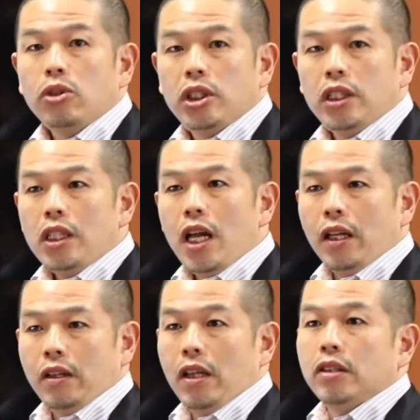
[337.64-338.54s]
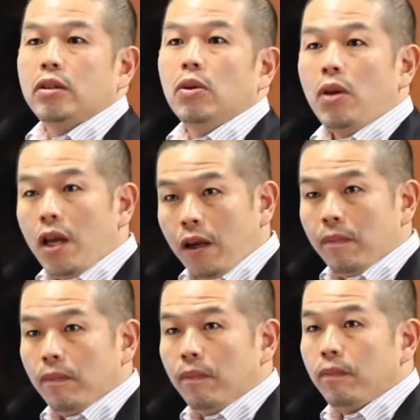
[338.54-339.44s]
不思議なんですよ
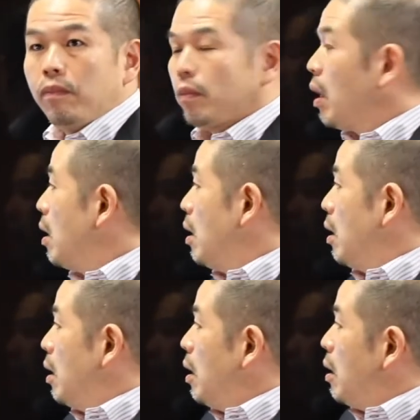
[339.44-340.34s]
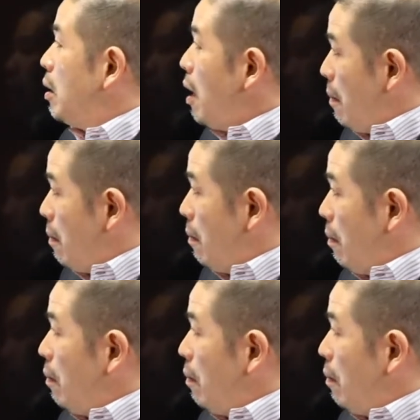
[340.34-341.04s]
ね。で